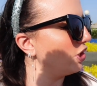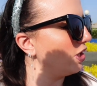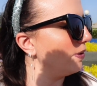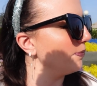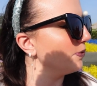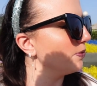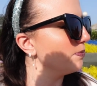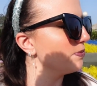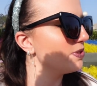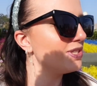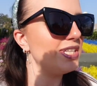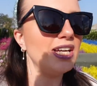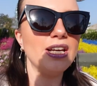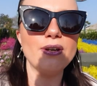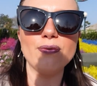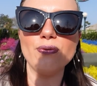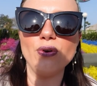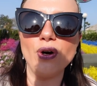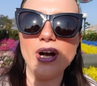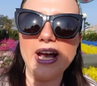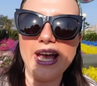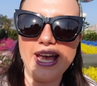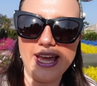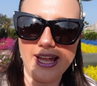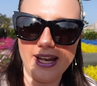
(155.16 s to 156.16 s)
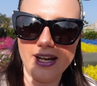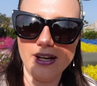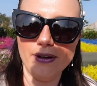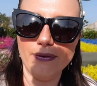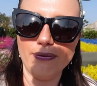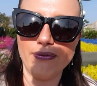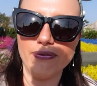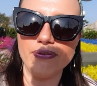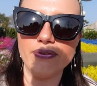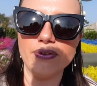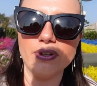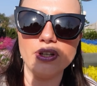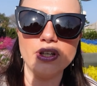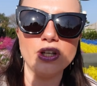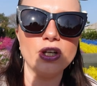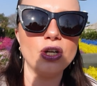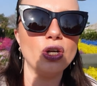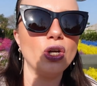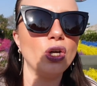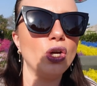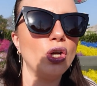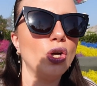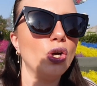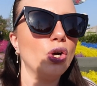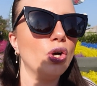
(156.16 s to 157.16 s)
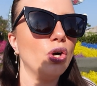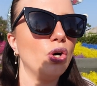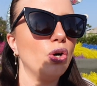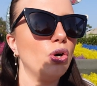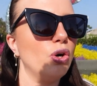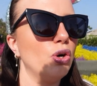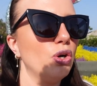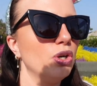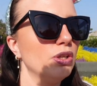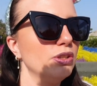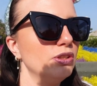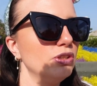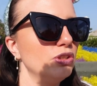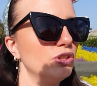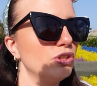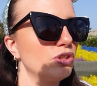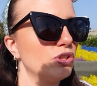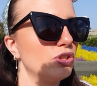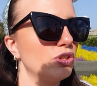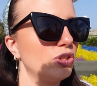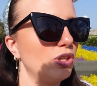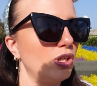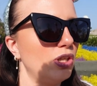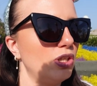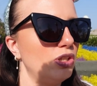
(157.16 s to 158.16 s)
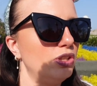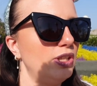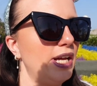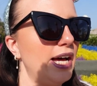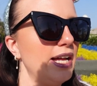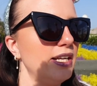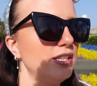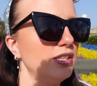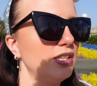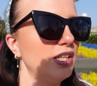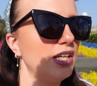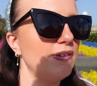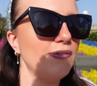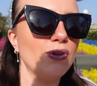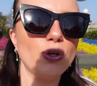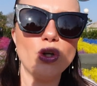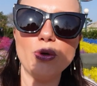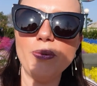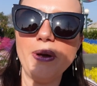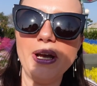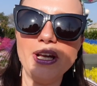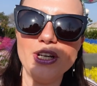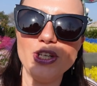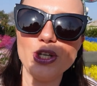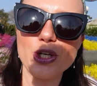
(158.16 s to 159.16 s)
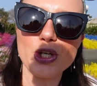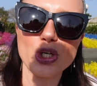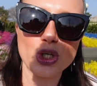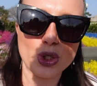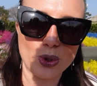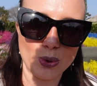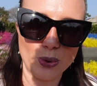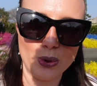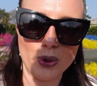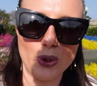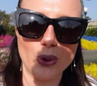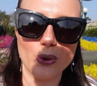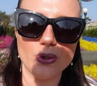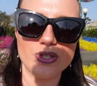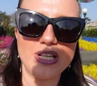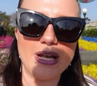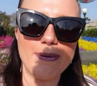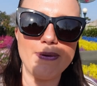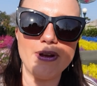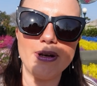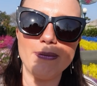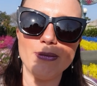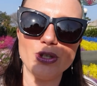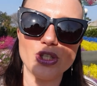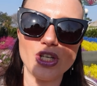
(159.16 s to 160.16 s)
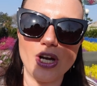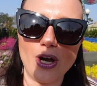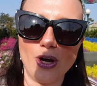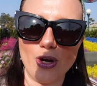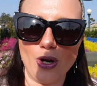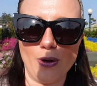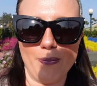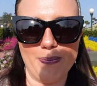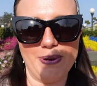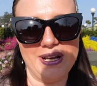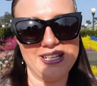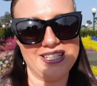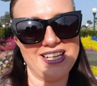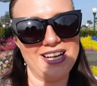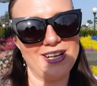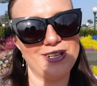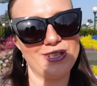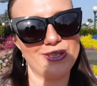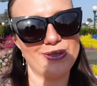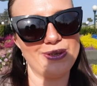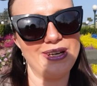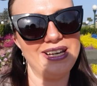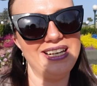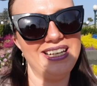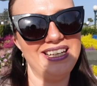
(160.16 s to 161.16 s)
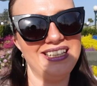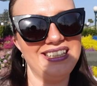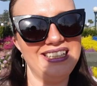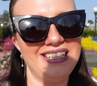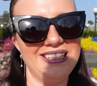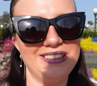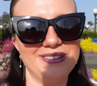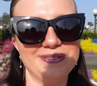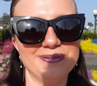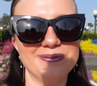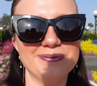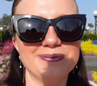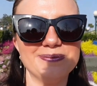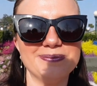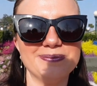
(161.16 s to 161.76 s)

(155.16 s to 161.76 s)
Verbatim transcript: kommt um 10 vor 11. Und dann gehen wir rüber in die Studios. Da haben wir nämlich auch noch ein paar Sachen zu erledigen.